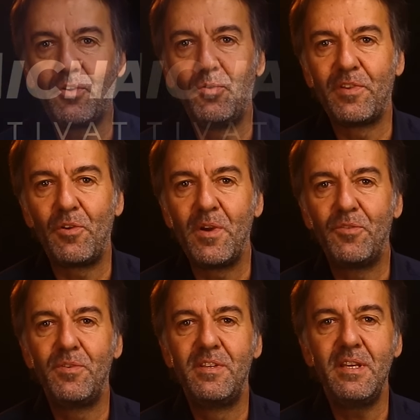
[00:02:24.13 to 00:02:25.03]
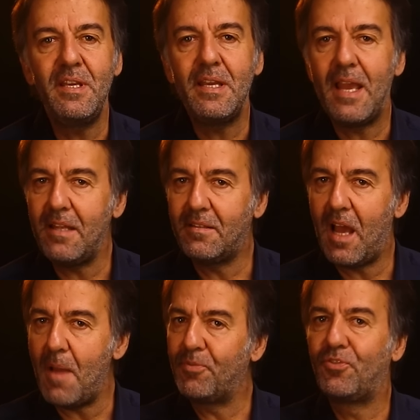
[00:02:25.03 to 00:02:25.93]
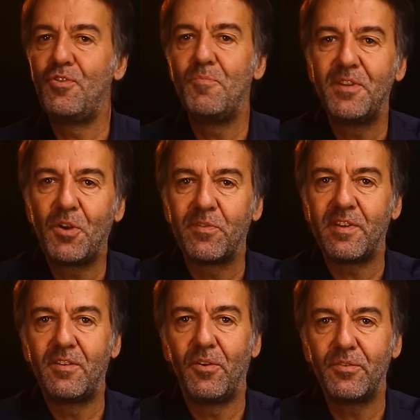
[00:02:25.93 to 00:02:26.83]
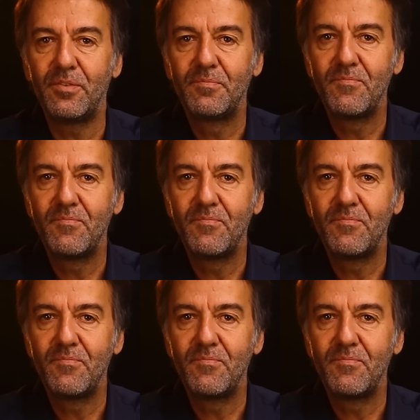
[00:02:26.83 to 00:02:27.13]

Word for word: que nous allons étudier est absolument déconcertante.